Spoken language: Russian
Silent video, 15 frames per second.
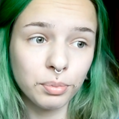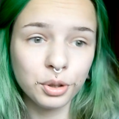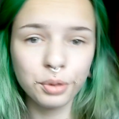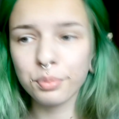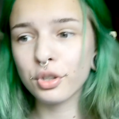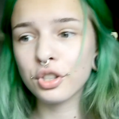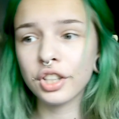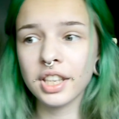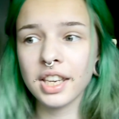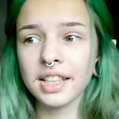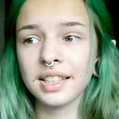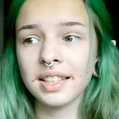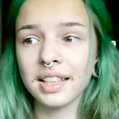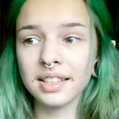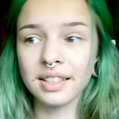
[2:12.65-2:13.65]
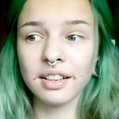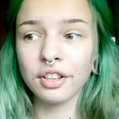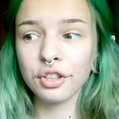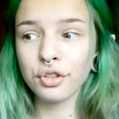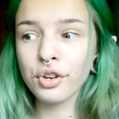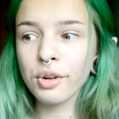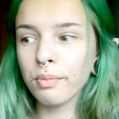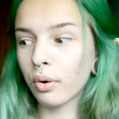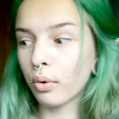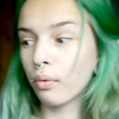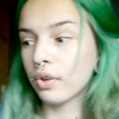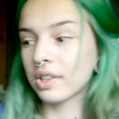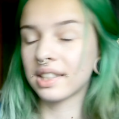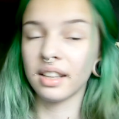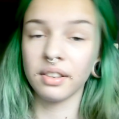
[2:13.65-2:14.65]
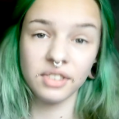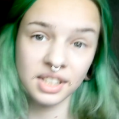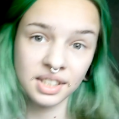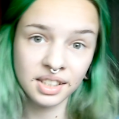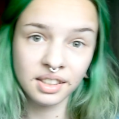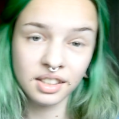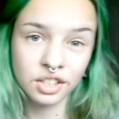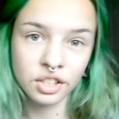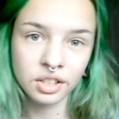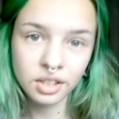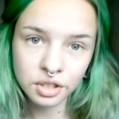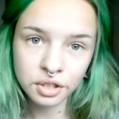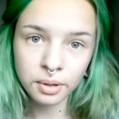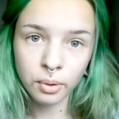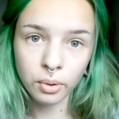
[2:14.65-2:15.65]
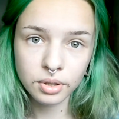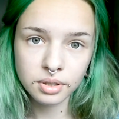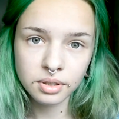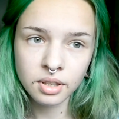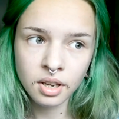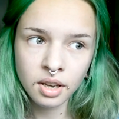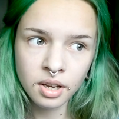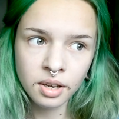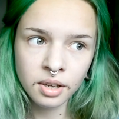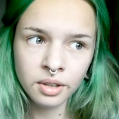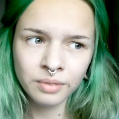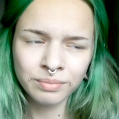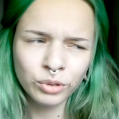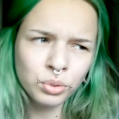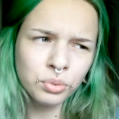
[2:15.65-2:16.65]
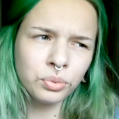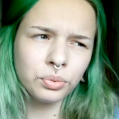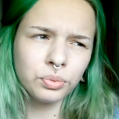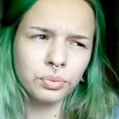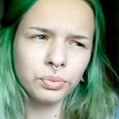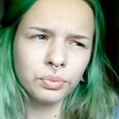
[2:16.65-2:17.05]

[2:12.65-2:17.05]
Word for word: потому что если я захочу, я могу вас довести даже до слез. Ну,